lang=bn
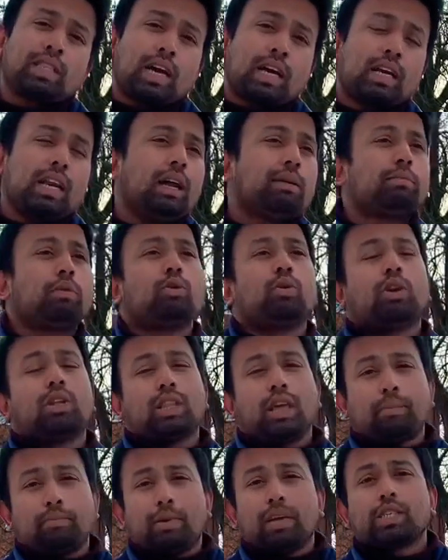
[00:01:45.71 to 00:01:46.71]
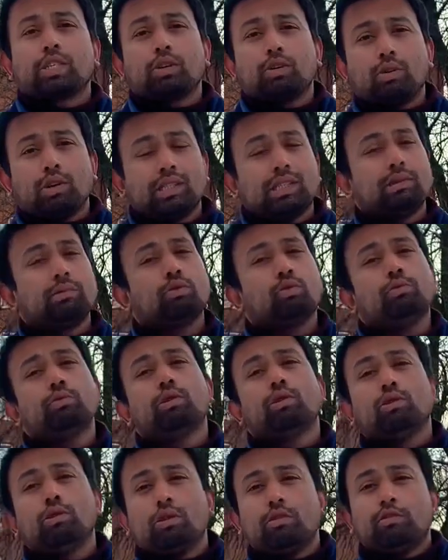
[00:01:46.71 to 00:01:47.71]
থাকলে আমরা ওগুলোতে অ্যাপ্লিকেশন করি যেমন
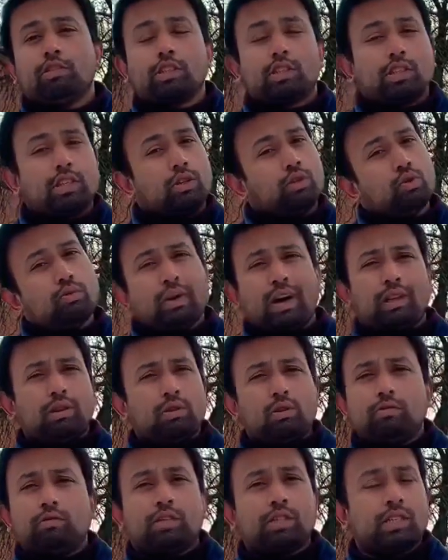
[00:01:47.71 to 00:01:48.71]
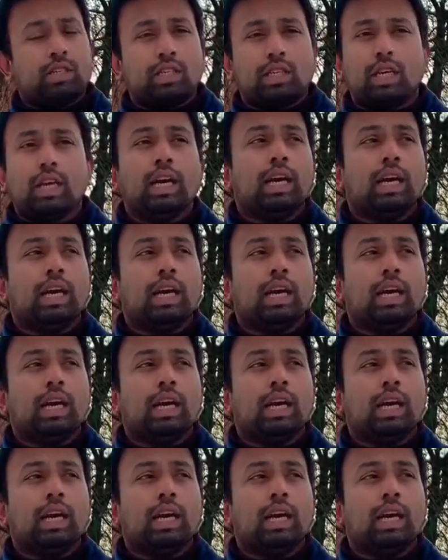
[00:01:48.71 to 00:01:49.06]
উমিও ইউনিভার্সিটি খুব ভালো ইউনিভার্সিটি